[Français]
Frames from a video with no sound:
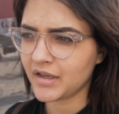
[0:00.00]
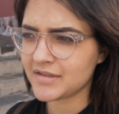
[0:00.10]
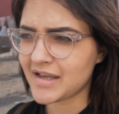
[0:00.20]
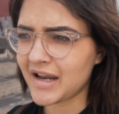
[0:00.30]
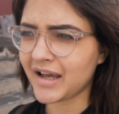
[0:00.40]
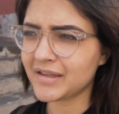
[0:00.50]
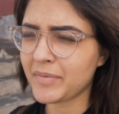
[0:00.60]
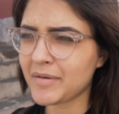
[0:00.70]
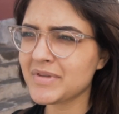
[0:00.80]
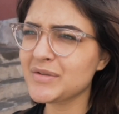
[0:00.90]
Et ça a l'air
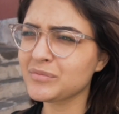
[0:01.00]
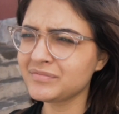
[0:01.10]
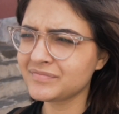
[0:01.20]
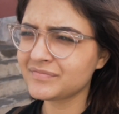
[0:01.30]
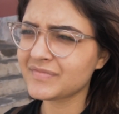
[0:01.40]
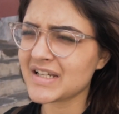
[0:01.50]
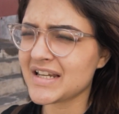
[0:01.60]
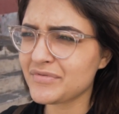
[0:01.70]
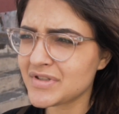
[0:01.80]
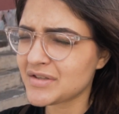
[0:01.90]
hyper mignon. Et je
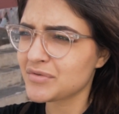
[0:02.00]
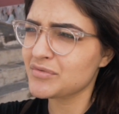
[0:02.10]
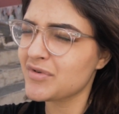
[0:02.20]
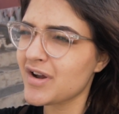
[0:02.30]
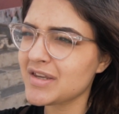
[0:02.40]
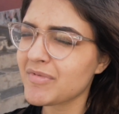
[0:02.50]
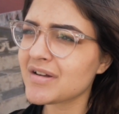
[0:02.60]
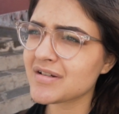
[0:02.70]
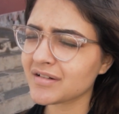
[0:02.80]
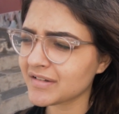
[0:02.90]
l'ai vu ça sur Google
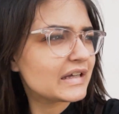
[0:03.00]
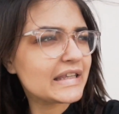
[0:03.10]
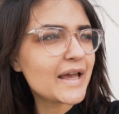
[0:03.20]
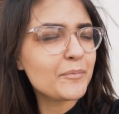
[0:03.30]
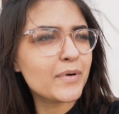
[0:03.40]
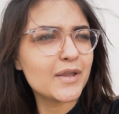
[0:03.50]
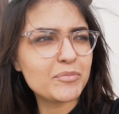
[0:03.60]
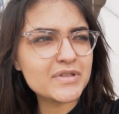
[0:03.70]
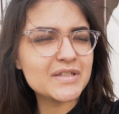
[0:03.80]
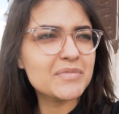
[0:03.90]
Images. Il y a plein de
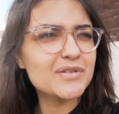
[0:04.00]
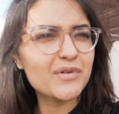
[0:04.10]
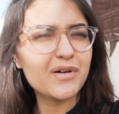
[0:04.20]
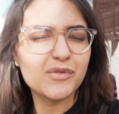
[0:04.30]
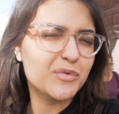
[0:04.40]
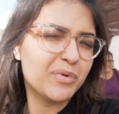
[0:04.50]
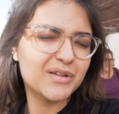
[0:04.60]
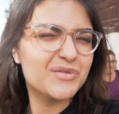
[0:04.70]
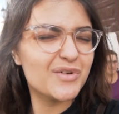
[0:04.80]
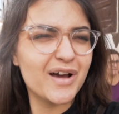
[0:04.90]
petites maisons de plein
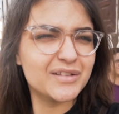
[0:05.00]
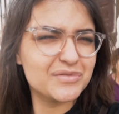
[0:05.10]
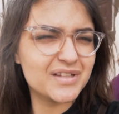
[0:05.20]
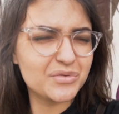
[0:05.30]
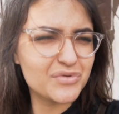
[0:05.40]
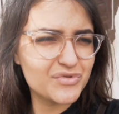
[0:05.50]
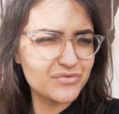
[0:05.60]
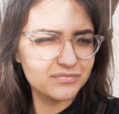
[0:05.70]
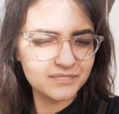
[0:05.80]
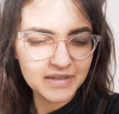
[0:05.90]
de couleurs et tout, c'est trop
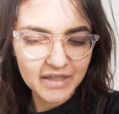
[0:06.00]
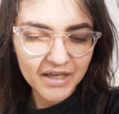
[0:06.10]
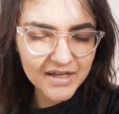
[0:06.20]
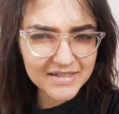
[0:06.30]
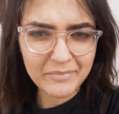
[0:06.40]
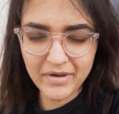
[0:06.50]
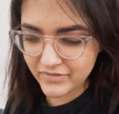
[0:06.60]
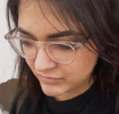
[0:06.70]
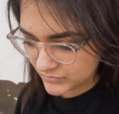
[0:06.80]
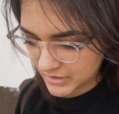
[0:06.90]
chou. Et c'est pavé donc